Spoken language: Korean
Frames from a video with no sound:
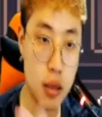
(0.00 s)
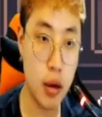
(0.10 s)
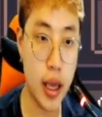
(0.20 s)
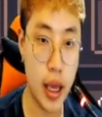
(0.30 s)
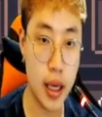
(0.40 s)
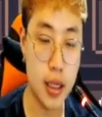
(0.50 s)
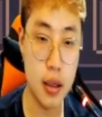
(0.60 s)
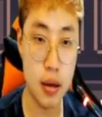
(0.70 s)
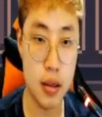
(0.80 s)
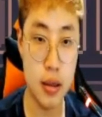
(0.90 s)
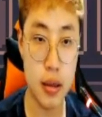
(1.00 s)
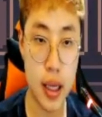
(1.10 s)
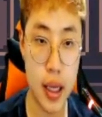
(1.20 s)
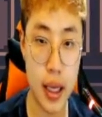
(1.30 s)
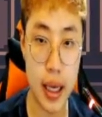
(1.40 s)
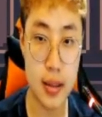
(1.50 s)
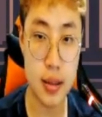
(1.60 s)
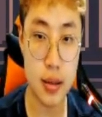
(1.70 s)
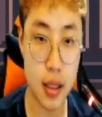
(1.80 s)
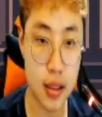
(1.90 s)
이거 그 그거네
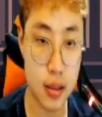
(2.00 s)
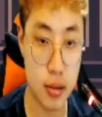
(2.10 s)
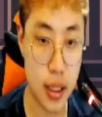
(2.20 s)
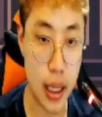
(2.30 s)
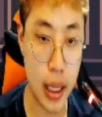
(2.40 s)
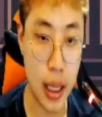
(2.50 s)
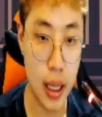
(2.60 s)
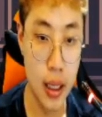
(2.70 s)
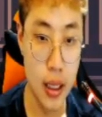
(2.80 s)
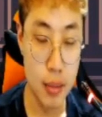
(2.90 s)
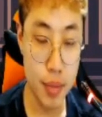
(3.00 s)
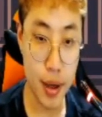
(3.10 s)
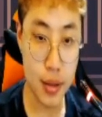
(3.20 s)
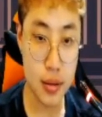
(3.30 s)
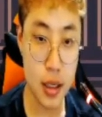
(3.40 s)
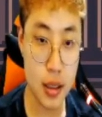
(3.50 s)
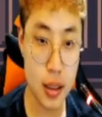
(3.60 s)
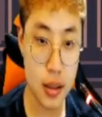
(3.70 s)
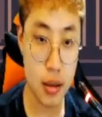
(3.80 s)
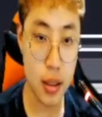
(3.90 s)
액세서리 같은 거네 플러스 1
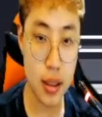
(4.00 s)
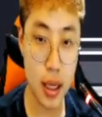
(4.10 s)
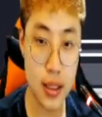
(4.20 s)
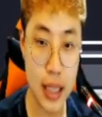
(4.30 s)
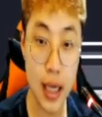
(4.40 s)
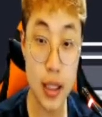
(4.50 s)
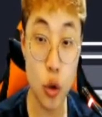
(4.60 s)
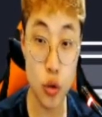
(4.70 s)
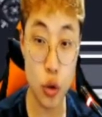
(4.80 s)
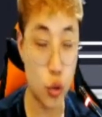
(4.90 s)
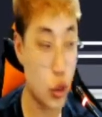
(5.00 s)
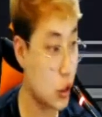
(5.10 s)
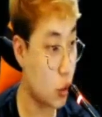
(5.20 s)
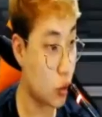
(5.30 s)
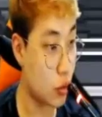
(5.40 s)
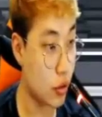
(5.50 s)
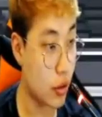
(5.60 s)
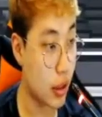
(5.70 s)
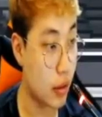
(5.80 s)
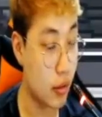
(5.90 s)
크리티컬에다가 4 이동 속도 이속도
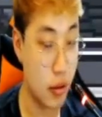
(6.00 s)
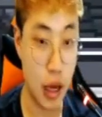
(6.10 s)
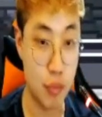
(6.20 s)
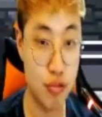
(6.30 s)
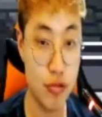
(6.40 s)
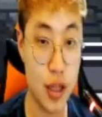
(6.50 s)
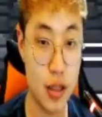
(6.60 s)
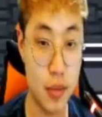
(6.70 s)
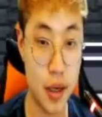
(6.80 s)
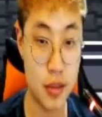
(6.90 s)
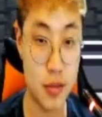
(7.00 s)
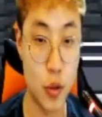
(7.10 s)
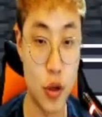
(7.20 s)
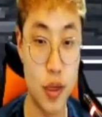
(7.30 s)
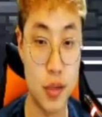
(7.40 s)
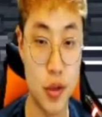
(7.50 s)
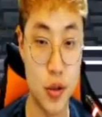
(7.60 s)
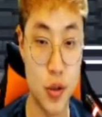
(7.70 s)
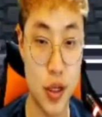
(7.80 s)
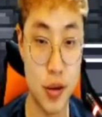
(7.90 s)
늘어나요 아 푸른 하늘이 반갑습니다 오랜만입니다
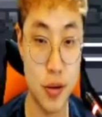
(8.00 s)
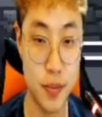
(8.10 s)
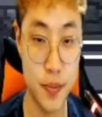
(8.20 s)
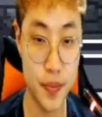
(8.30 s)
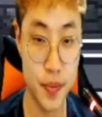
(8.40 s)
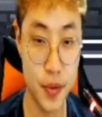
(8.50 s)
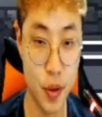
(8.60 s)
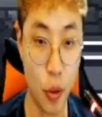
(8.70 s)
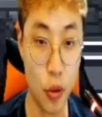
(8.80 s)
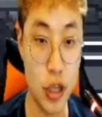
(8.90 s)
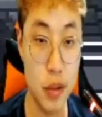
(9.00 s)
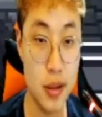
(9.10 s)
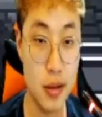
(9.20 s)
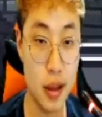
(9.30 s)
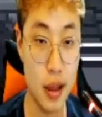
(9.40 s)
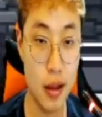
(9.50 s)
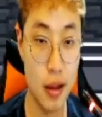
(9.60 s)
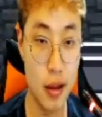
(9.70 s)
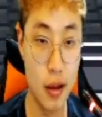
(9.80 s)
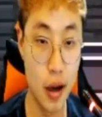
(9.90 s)
어서오세요 오이 재밌는데
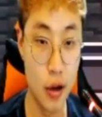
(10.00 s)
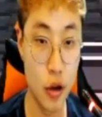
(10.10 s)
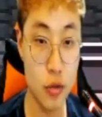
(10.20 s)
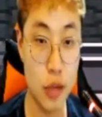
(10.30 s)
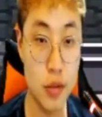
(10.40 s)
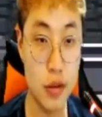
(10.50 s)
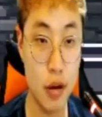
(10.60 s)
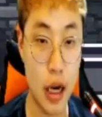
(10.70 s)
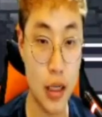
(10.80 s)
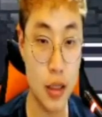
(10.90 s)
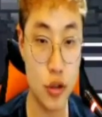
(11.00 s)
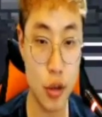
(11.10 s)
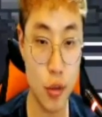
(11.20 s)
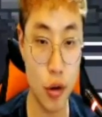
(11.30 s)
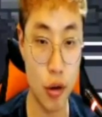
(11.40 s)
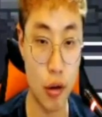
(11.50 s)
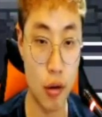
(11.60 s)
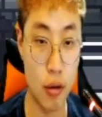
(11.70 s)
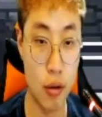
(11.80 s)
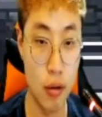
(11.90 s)
어, 여러분 재밌어 아이템 쉽게 먹어
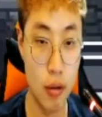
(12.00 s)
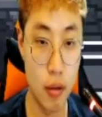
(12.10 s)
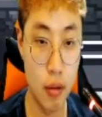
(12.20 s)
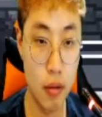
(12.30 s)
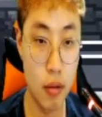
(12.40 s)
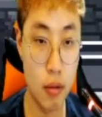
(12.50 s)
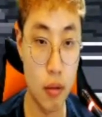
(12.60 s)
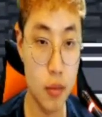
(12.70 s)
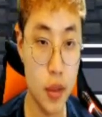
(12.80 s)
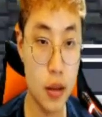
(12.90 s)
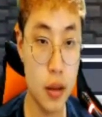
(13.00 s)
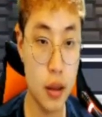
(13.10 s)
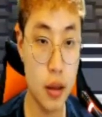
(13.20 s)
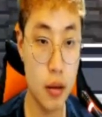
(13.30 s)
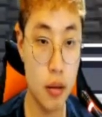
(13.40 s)
어, 할만한데